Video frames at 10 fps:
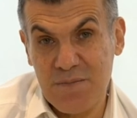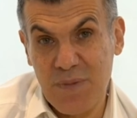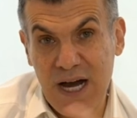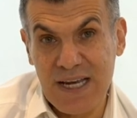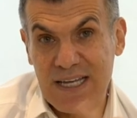
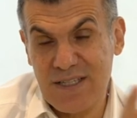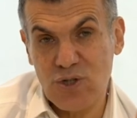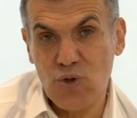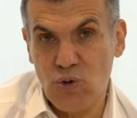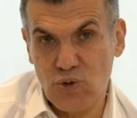
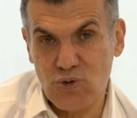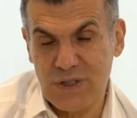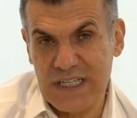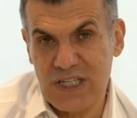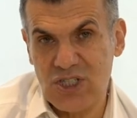maliyeti yoktur
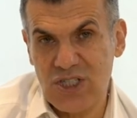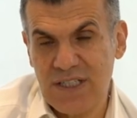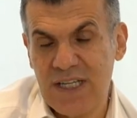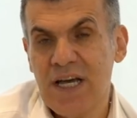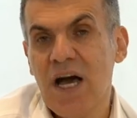
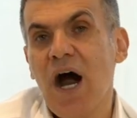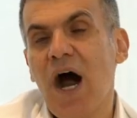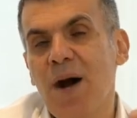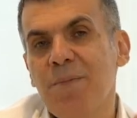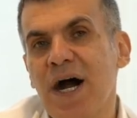dikişin.
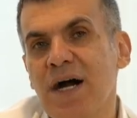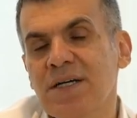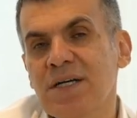Ama